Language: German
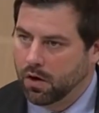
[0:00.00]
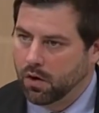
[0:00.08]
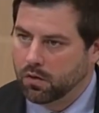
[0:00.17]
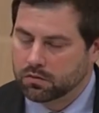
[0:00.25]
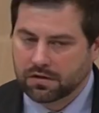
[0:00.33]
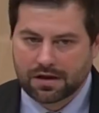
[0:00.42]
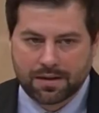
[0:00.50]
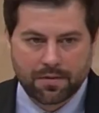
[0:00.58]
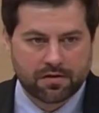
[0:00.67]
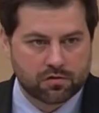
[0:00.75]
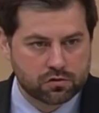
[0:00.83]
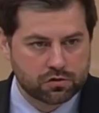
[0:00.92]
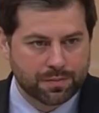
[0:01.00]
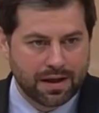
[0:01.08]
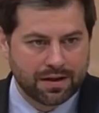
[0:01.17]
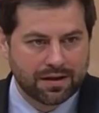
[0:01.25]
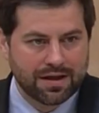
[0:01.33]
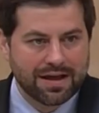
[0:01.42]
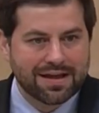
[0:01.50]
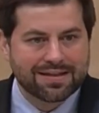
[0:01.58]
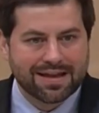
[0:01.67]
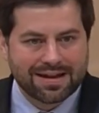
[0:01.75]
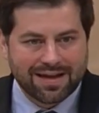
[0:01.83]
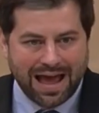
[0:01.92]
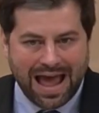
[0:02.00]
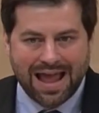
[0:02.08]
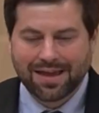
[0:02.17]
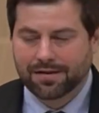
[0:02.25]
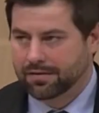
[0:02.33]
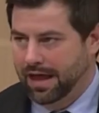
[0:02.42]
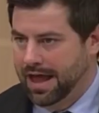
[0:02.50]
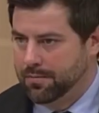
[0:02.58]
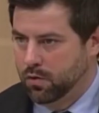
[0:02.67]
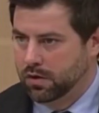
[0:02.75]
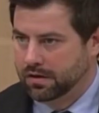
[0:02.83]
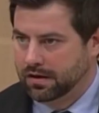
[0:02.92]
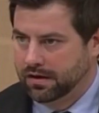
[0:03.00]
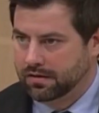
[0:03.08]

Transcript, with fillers: auch Unternehmen zusperren, dann reichen drei Monate nicht